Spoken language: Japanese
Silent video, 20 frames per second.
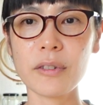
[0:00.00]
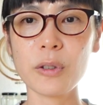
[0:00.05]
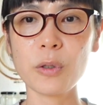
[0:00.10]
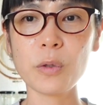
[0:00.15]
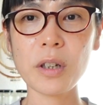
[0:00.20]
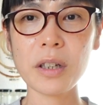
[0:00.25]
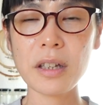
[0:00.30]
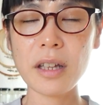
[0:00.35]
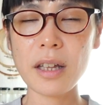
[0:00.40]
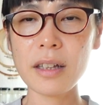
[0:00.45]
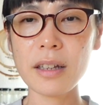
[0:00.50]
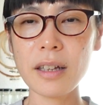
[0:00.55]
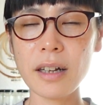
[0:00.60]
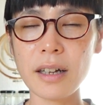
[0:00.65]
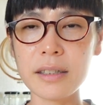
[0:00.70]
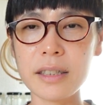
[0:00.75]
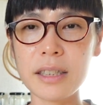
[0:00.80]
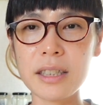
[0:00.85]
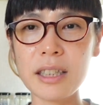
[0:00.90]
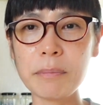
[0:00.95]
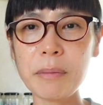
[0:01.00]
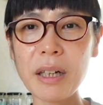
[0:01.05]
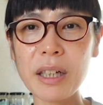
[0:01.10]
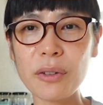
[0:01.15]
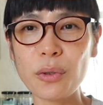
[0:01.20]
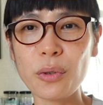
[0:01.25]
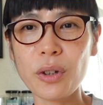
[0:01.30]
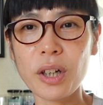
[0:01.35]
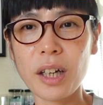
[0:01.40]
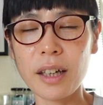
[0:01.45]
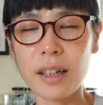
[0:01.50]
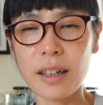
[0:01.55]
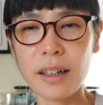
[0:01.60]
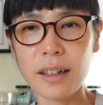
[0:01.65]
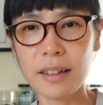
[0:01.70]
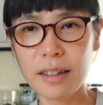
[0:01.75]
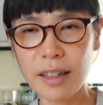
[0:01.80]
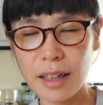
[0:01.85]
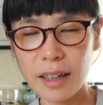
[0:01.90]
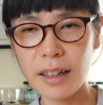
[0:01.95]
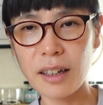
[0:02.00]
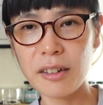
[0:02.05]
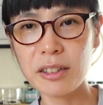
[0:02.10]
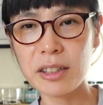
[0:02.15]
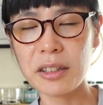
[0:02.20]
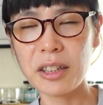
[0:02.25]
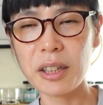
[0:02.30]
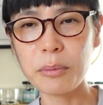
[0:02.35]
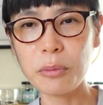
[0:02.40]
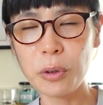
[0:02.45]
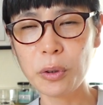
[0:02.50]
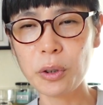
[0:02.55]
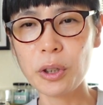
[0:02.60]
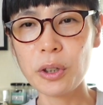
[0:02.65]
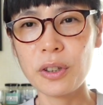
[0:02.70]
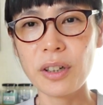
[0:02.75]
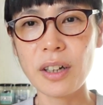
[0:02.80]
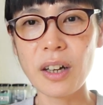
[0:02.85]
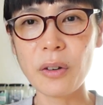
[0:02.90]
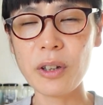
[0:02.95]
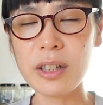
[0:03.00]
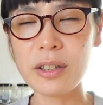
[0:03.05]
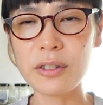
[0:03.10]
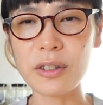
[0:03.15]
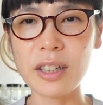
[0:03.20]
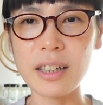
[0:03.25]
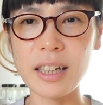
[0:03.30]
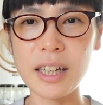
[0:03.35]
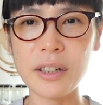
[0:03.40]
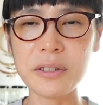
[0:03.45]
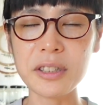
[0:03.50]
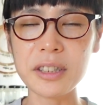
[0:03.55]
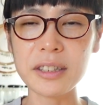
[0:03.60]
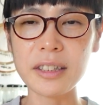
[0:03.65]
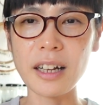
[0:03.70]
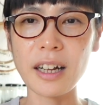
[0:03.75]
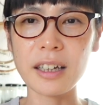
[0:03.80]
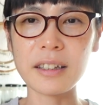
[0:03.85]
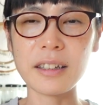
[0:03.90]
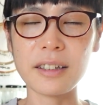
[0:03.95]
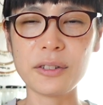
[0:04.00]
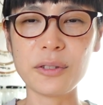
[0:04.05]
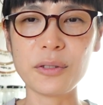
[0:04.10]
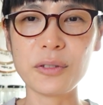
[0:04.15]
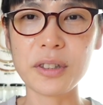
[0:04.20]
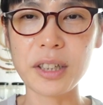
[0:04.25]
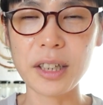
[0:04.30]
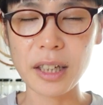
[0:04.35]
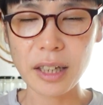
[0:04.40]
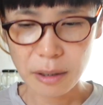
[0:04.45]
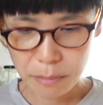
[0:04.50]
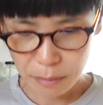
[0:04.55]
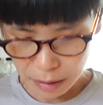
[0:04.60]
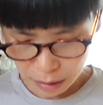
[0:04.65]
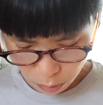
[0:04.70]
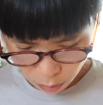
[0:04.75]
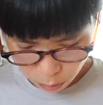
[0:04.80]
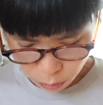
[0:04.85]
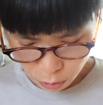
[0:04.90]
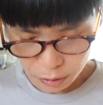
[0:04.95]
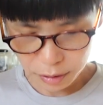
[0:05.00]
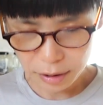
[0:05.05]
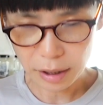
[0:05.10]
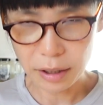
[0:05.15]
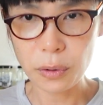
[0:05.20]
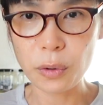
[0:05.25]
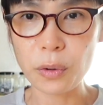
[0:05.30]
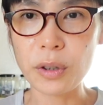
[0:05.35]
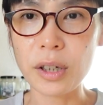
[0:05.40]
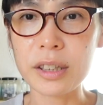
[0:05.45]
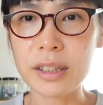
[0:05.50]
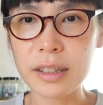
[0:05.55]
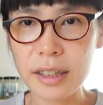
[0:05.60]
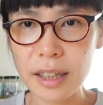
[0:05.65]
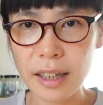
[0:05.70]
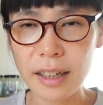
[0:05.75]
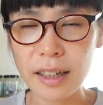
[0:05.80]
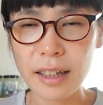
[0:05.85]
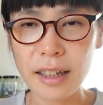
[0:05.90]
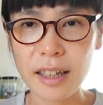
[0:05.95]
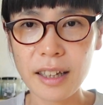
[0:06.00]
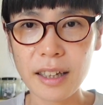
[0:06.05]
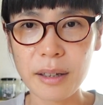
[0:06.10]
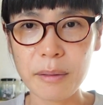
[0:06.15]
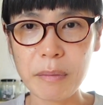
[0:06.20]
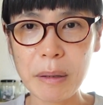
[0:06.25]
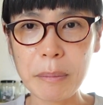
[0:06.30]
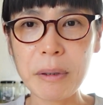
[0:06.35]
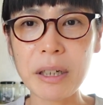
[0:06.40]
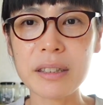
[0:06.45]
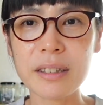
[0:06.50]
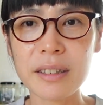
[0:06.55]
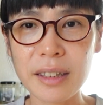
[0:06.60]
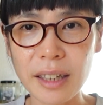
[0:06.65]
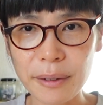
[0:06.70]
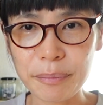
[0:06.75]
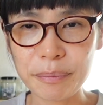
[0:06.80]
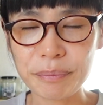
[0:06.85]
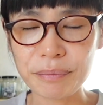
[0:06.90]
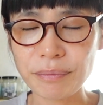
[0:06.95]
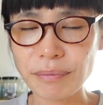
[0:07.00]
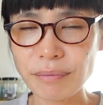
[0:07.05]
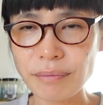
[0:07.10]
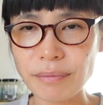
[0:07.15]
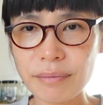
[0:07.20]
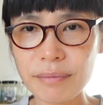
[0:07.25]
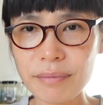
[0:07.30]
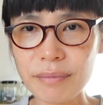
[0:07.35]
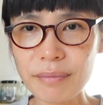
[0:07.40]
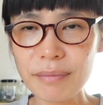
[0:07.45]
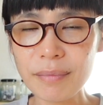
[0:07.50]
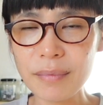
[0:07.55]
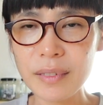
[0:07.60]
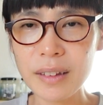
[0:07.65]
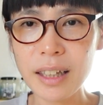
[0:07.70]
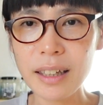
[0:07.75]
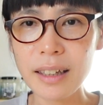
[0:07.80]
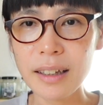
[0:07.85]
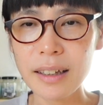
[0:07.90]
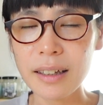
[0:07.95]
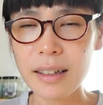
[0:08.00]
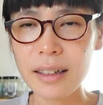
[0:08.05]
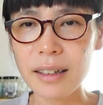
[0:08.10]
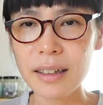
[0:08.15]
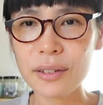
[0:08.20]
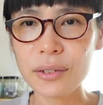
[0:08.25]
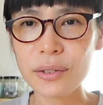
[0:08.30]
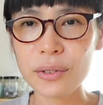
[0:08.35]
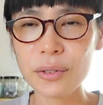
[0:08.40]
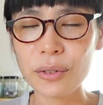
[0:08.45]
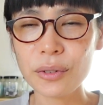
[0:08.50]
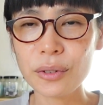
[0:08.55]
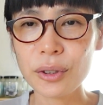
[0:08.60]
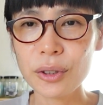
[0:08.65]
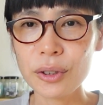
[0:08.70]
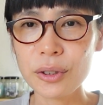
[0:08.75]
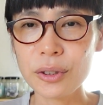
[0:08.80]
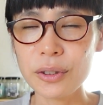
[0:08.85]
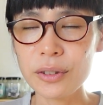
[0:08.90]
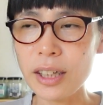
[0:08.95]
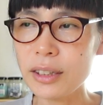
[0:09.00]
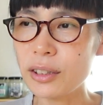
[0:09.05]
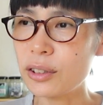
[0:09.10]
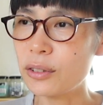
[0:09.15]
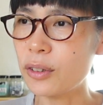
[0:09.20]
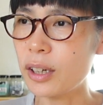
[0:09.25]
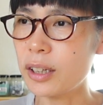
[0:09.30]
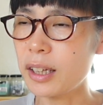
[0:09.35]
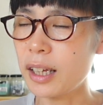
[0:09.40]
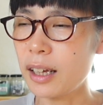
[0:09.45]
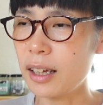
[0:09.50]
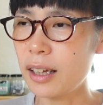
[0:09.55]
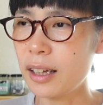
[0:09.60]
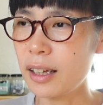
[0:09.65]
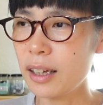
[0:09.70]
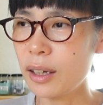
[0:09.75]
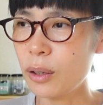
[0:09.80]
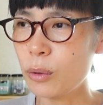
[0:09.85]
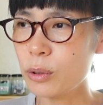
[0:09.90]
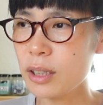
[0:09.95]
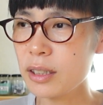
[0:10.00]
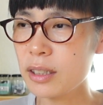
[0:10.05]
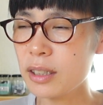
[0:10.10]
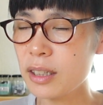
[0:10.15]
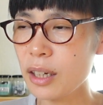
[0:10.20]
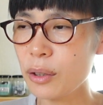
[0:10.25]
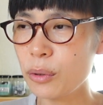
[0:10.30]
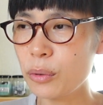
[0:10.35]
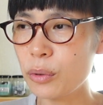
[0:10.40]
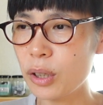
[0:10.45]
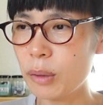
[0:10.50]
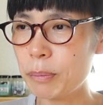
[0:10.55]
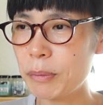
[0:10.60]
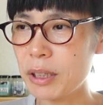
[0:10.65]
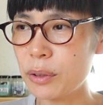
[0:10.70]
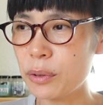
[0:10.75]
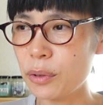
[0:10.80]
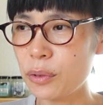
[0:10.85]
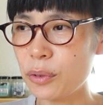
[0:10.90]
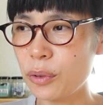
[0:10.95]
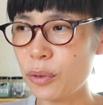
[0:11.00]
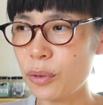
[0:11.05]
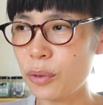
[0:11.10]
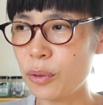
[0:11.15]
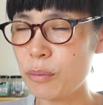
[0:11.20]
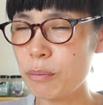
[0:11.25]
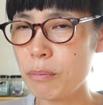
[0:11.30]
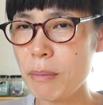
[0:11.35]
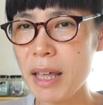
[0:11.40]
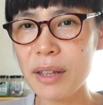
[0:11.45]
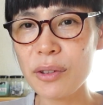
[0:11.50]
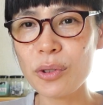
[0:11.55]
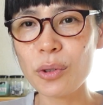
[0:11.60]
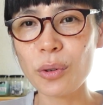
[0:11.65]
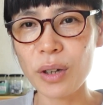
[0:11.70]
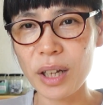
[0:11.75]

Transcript: これでなんかジーパンとかね合わせても可愛く着れるんじゃないかなっていうふうに、まあ、思ったりとかしてみました。であの何て言うのかな私結構やっぱりその麺と